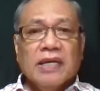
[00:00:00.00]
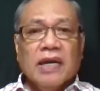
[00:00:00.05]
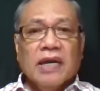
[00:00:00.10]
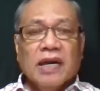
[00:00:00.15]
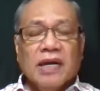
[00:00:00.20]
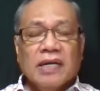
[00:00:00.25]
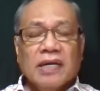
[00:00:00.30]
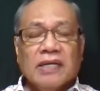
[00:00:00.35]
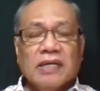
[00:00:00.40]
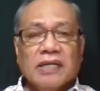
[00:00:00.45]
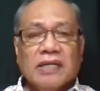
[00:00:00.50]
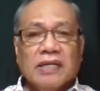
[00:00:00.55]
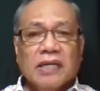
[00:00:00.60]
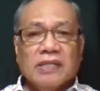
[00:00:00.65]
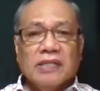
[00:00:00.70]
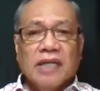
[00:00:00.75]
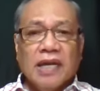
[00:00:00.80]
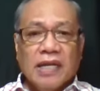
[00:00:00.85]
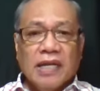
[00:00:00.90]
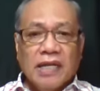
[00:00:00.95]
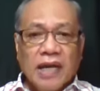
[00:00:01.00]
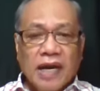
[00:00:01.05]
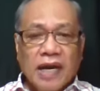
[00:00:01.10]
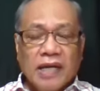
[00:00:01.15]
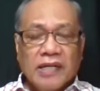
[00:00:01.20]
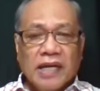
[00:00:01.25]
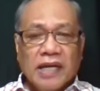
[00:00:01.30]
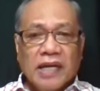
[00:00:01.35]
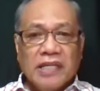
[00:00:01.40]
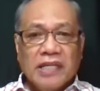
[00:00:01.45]
ang
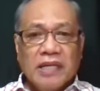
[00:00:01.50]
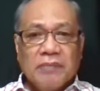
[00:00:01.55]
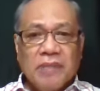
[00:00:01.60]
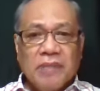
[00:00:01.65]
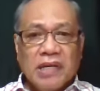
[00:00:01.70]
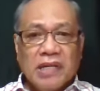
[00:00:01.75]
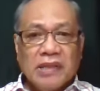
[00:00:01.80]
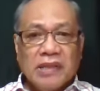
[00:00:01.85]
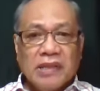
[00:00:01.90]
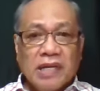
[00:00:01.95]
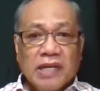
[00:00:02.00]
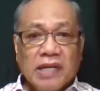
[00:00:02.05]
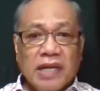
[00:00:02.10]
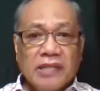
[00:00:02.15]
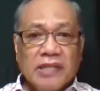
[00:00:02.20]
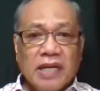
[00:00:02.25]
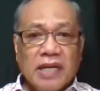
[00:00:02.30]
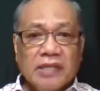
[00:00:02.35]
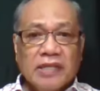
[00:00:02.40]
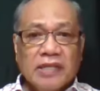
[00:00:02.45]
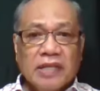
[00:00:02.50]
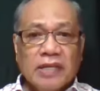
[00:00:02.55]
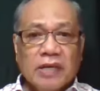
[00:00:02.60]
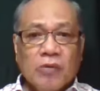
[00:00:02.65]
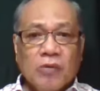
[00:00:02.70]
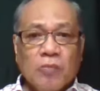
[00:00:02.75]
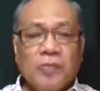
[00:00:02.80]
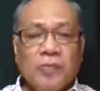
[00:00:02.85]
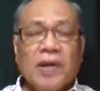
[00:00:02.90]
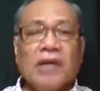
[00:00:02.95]
kadakilaan ng kayamanan ng taglay natin
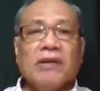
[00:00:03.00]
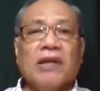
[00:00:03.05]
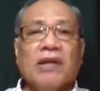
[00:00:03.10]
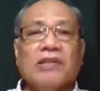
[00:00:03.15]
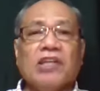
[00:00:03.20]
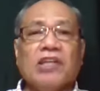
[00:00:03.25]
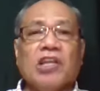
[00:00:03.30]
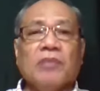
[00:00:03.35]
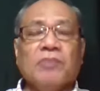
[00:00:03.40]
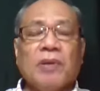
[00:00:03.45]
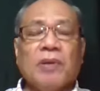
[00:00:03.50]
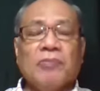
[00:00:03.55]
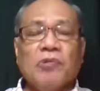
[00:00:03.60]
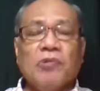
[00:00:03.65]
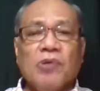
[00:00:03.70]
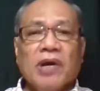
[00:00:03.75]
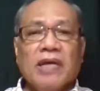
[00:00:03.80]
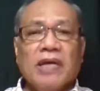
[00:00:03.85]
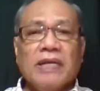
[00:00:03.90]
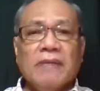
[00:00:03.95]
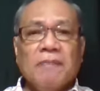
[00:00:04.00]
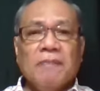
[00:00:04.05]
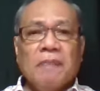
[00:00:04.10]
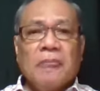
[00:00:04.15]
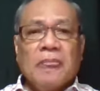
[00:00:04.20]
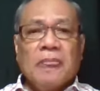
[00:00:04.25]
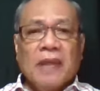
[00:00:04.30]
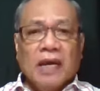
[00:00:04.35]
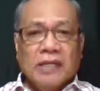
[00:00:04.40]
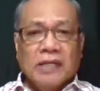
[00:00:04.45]
kung paano natin ipamuhay
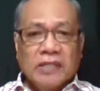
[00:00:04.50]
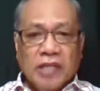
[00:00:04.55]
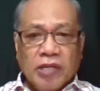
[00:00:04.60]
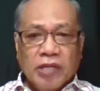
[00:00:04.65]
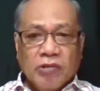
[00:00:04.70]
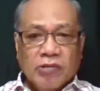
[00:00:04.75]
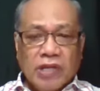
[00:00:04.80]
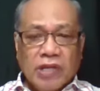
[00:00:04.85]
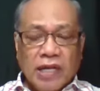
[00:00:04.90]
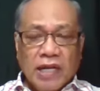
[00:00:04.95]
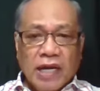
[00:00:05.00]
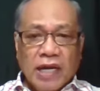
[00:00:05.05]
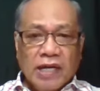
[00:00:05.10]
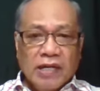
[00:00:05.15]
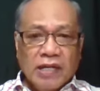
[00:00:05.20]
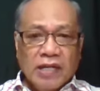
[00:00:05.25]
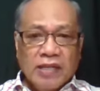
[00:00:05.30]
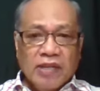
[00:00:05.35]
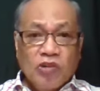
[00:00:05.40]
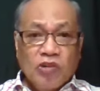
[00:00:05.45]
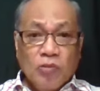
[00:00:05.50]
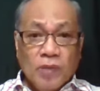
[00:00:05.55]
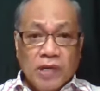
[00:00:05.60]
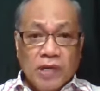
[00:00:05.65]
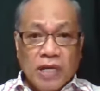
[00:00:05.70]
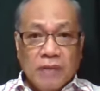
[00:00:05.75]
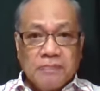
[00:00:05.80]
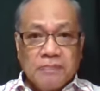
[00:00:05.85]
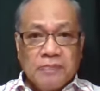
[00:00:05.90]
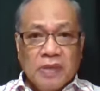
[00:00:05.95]
at ngayon kailangan nating
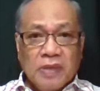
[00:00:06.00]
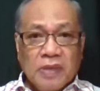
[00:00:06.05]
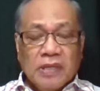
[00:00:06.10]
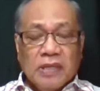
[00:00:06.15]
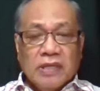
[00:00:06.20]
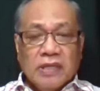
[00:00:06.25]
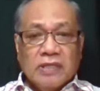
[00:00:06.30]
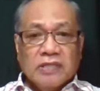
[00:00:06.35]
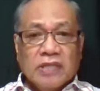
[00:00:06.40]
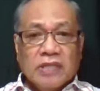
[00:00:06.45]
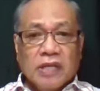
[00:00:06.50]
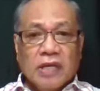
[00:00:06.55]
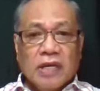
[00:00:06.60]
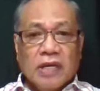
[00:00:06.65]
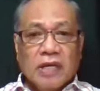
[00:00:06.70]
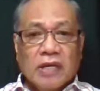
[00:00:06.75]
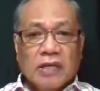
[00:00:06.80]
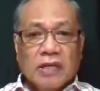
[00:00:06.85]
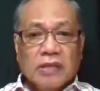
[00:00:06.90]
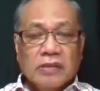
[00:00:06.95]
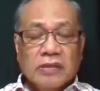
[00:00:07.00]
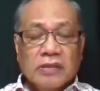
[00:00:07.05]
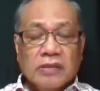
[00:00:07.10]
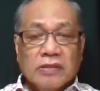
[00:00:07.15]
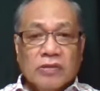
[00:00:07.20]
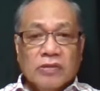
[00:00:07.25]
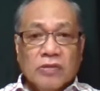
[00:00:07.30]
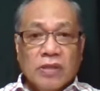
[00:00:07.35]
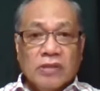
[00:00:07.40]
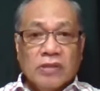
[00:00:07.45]
humarap sa
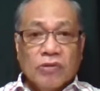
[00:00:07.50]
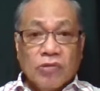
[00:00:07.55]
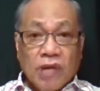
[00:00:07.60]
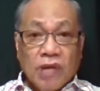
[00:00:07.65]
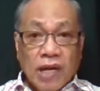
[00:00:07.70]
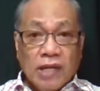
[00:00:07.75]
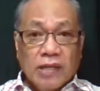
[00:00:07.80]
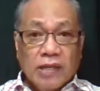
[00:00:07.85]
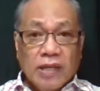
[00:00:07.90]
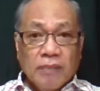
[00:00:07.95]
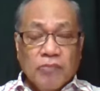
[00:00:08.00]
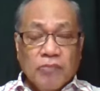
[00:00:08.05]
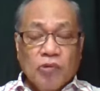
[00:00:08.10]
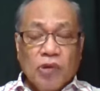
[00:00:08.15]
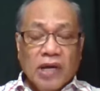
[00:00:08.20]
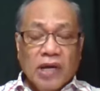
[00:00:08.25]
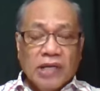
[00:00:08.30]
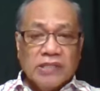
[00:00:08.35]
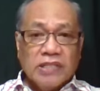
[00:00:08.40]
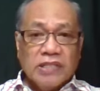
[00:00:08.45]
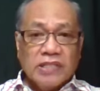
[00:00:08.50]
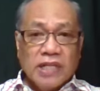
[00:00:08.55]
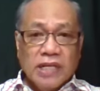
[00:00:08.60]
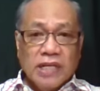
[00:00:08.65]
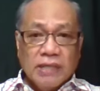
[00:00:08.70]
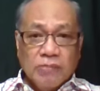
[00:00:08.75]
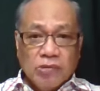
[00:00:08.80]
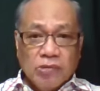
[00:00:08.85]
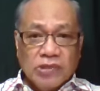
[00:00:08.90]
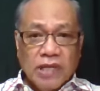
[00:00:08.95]
natural na buhay sa
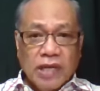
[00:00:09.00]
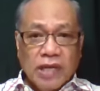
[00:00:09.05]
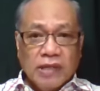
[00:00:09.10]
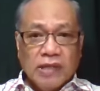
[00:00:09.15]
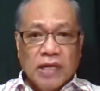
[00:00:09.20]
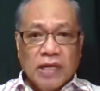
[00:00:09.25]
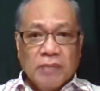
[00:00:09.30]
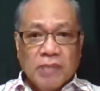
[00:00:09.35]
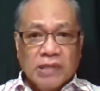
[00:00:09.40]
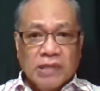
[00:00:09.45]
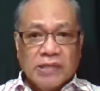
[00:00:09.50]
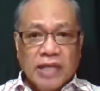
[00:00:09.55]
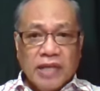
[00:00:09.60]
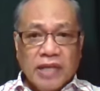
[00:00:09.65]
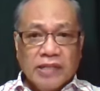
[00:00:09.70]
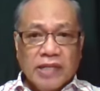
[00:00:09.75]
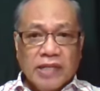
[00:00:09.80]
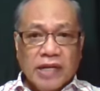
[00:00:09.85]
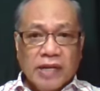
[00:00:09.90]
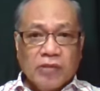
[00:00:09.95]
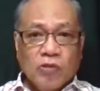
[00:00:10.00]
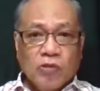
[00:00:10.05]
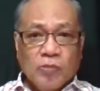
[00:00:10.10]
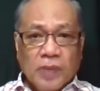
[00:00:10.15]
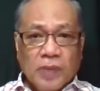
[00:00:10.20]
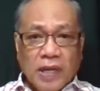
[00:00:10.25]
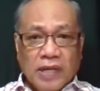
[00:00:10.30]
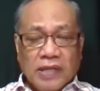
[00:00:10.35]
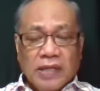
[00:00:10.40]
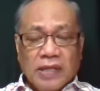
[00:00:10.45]
sanlibutan habang tayo narito
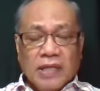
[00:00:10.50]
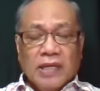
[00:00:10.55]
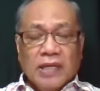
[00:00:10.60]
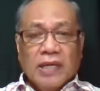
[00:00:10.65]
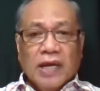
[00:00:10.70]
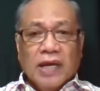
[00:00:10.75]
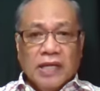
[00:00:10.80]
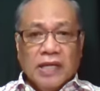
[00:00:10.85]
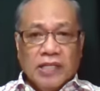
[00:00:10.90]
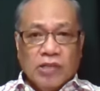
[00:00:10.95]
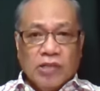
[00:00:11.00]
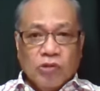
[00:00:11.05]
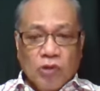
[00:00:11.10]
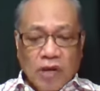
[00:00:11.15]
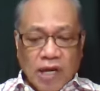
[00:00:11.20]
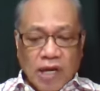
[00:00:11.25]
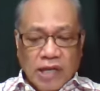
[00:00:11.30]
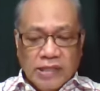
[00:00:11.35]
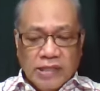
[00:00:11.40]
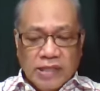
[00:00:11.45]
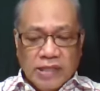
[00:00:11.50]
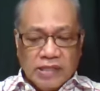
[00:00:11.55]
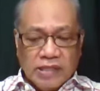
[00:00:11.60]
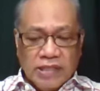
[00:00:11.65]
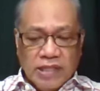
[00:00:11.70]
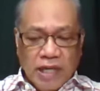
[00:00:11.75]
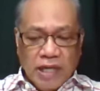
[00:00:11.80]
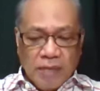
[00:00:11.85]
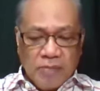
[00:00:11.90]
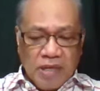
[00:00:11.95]
pa. At ito ang kanyang
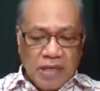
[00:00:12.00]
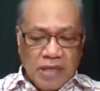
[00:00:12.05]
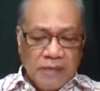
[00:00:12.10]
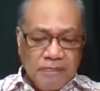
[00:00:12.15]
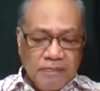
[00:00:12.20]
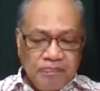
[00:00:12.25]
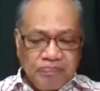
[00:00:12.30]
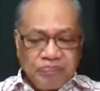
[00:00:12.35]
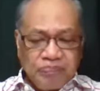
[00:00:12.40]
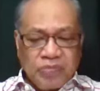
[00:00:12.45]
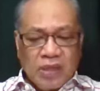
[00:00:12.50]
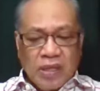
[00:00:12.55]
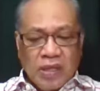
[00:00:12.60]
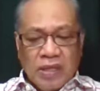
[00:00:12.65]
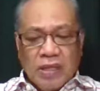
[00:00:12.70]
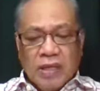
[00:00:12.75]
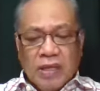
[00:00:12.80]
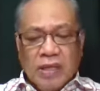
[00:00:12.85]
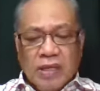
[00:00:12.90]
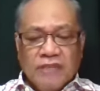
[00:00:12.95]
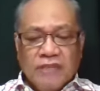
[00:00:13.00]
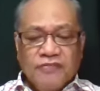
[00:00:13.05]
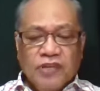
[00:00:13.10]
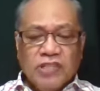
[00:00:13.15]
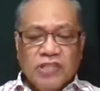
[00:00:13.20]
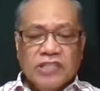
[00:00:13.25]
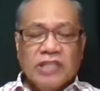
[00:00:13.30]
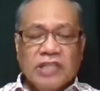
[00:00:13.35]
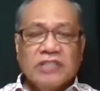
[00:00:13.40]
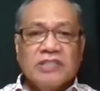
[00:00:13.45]
sinabi,
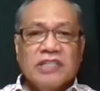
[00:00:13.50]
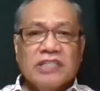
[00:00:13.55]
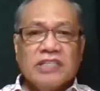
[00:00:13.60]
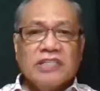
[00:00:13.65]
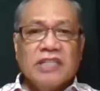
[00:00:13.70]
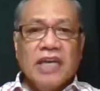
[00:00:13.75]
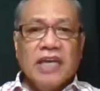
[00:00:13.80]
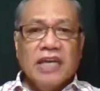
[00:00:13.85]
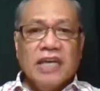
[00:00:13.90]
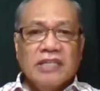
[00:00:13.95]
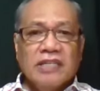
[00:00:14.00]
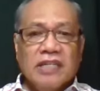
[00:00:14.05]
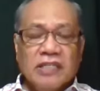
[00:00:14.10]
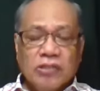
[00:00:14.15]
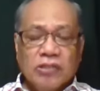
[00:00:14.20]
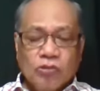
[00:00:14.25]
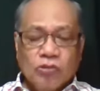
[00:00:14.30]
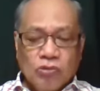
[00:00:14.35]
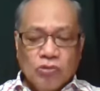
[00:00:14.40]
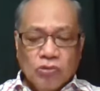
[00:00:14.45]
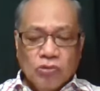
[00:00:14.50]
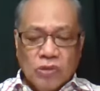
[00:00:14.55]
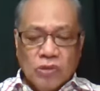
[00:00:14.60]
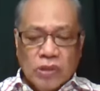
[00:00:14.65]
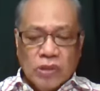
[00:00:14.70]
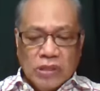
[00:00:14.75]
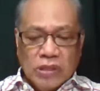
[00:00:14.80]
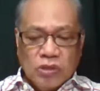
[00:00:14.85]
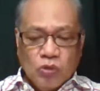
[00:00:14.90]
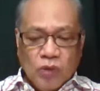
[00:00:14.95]
Ephesians 6:18 to
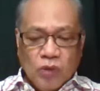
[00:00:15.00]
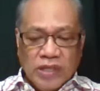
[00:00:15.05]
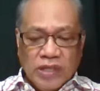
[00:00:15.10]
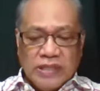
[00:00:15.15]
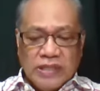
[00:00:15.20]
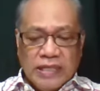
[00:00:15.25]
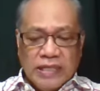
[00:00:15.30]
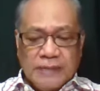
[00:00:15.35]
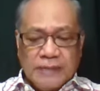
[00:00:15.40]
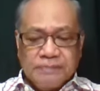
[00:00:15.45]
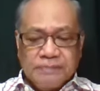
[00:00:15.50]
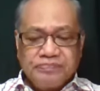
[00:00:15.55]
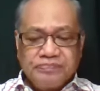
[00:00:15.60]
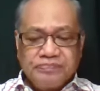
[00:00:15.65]
20.